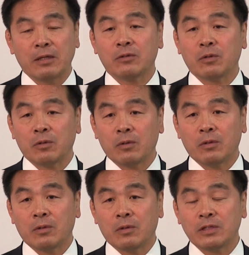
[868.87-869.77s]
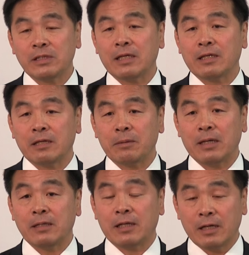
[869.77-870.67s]
ぱり検討をしなけれ
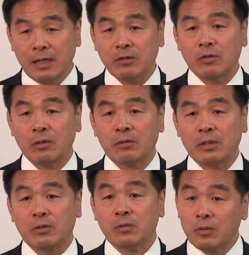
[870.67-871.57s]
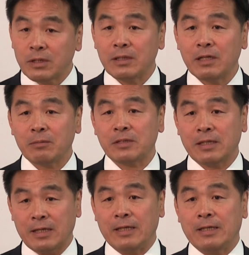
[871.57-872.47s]
ばならないというのはこれは当然でありま
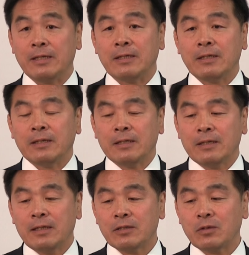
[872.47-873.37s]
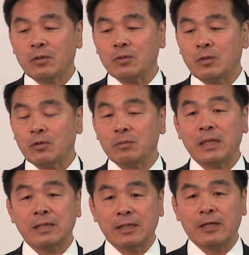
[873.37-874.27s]
すから、そのことを踏
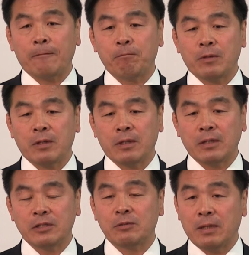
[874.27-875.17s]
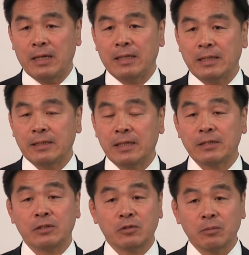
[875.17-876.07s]
まえて石破
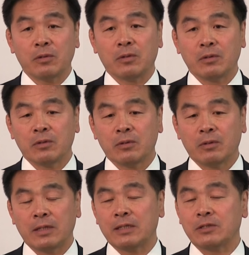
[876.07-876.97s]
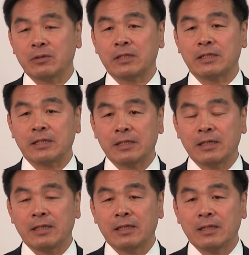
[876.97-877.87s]
大臣ともお話をさせ
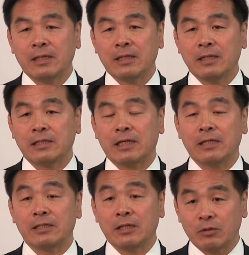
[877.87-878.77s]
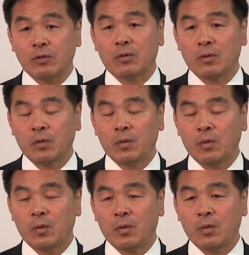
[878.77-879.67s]
ていただいていると、
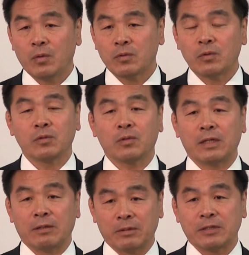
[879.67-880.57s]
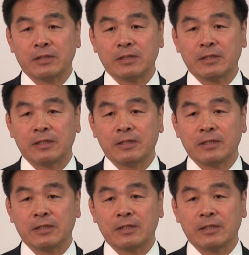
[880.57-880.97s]
そういうことであります。